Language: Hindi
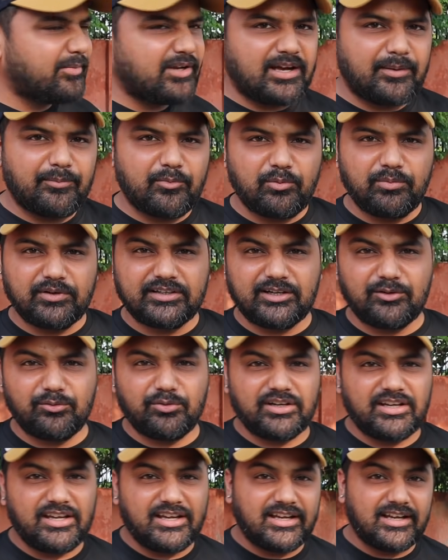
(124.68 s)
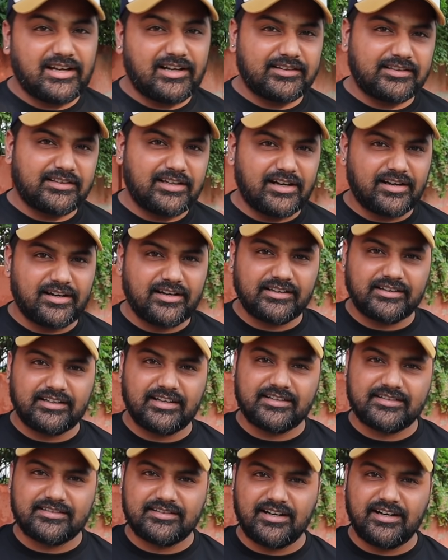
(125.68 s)
अभी आपको बताऊंगा कि क्या ताकत
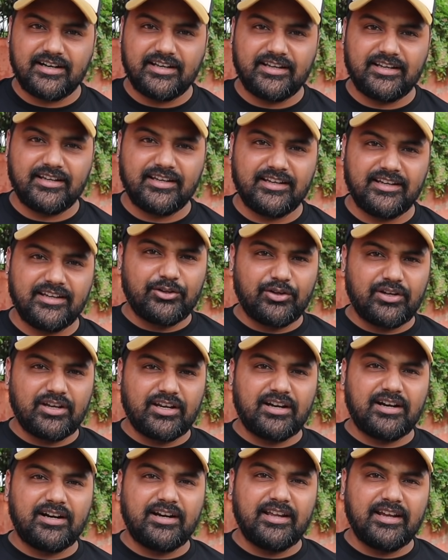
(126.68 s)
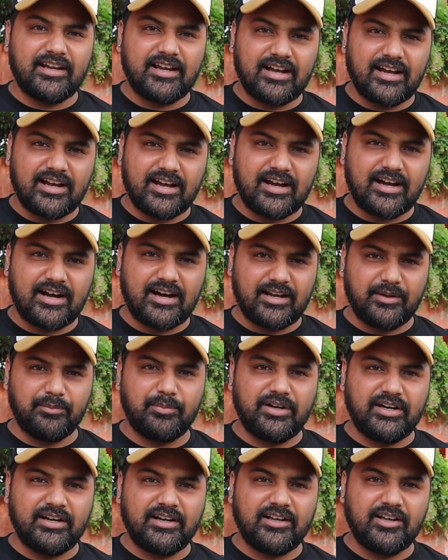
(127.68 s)
है इस गाड़ी की क्योंकि ये गाड़ी है
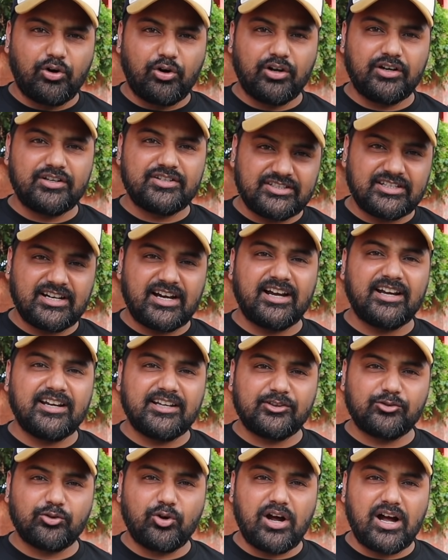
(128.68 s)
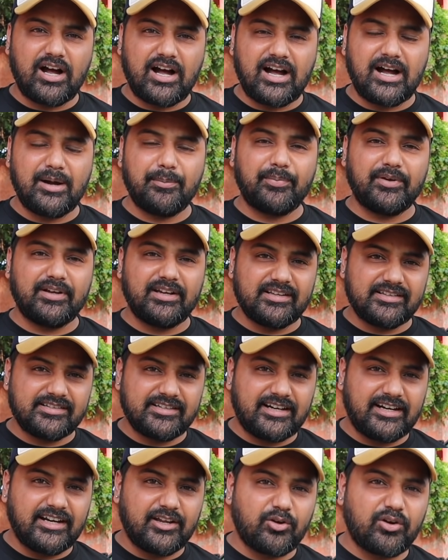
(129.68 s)
हाइब्रिड और चाहे तो आप इस
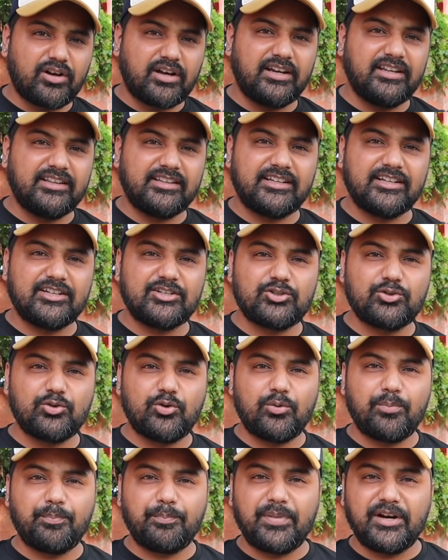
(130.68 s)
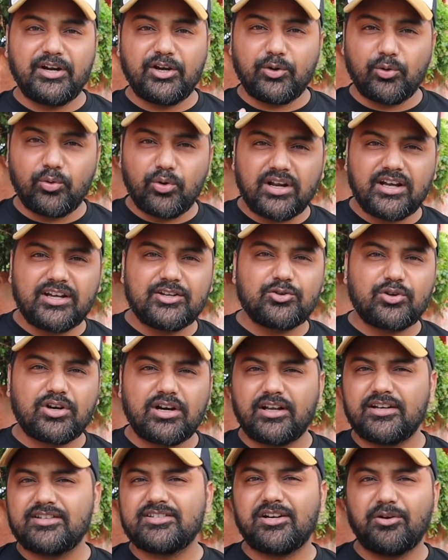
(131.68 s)
गाड़ी को ख़रीद के जो पेट्रोल का जो
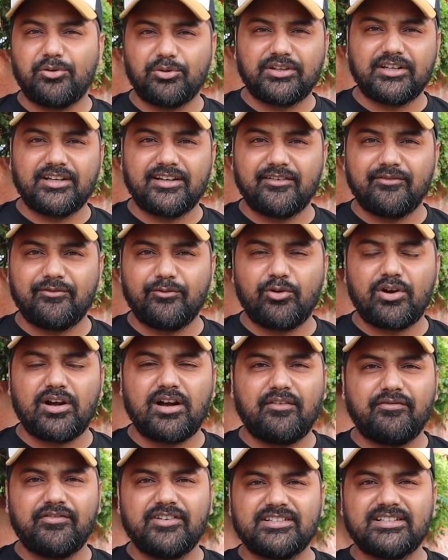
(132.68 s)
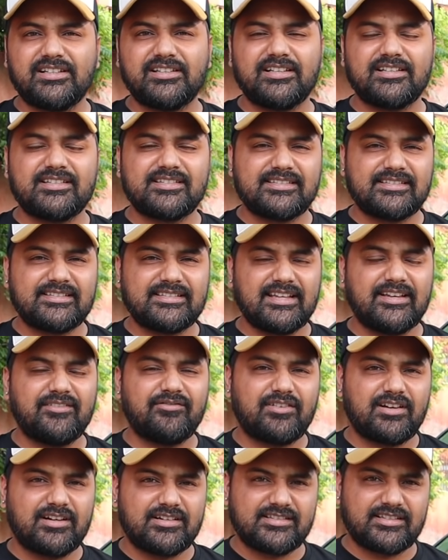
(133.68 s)
खर्चा होता है वो काफ़ी ज़्यादा सेव
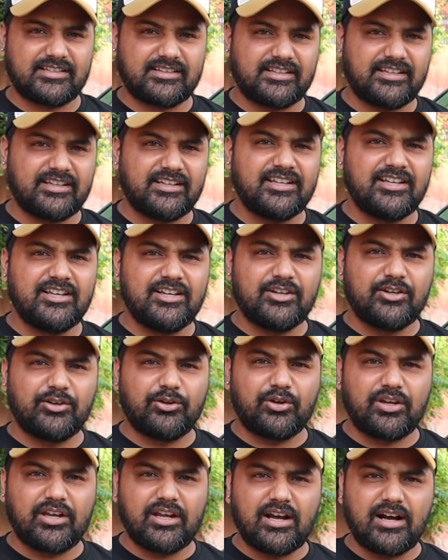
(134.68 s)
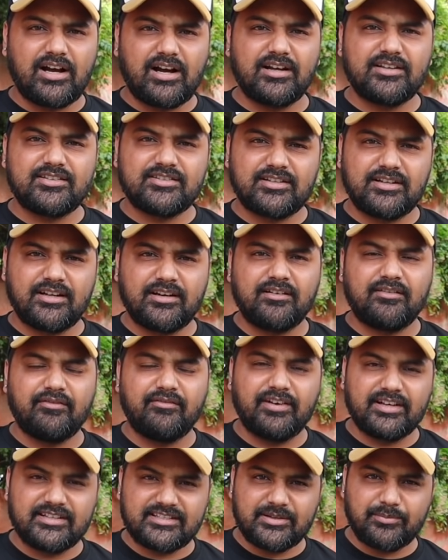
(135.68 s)
कर सकते हैं क्योंकि आजकल
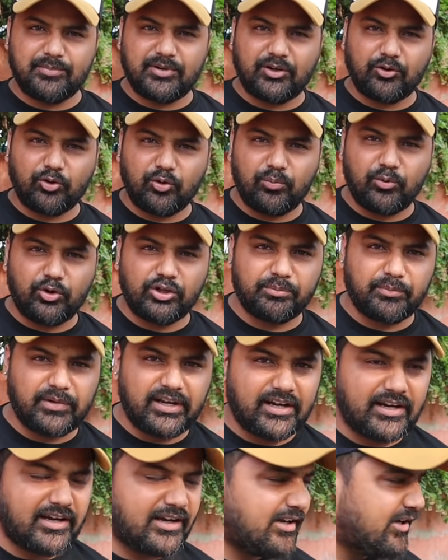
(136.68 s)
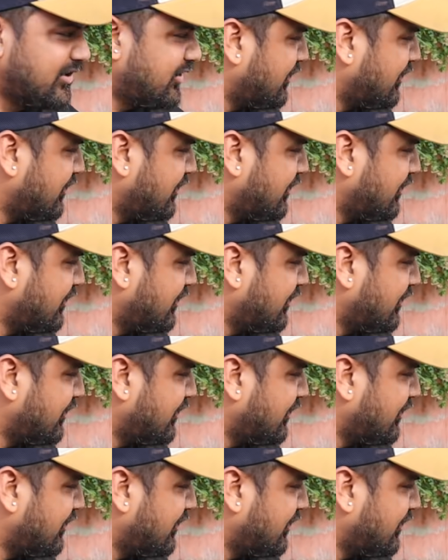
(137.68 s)
वैसे ही पेट्रोल बहुत महंगा है